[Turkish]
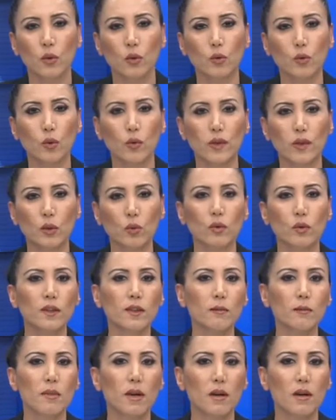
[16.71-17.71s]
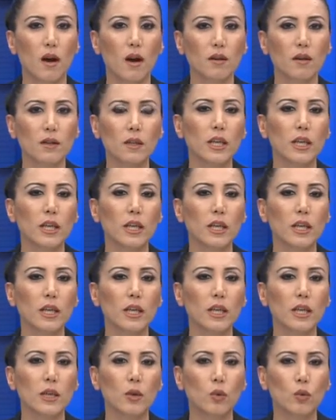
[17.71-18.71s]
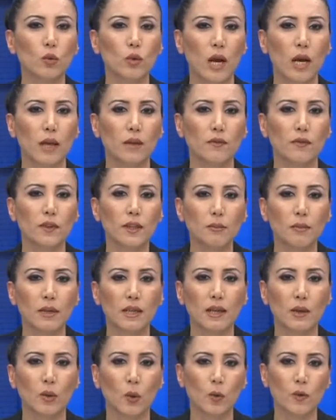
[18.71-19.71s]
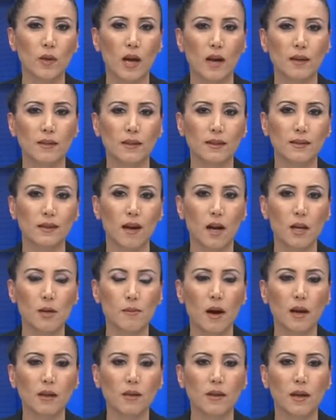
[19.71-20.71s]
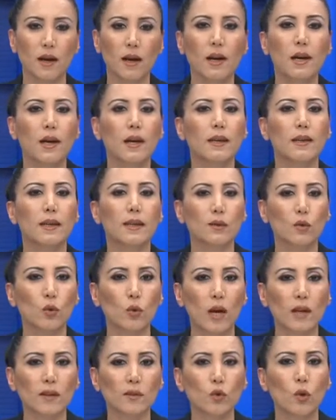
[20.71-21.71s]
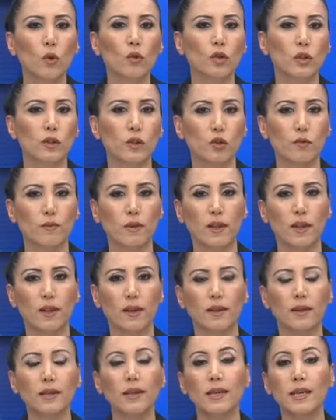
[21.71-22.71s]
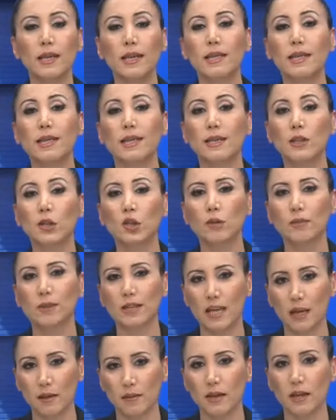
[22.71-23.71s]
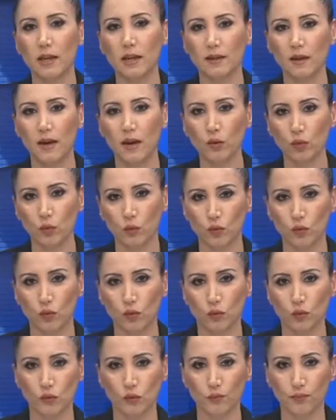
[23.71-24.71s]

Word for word: Kültür ve Turizm Bakanlığı projeyi yürüten firmaya gönderdiği talimatla restorasyon çalışmalarını ikinci bir emre kadar durdurdu.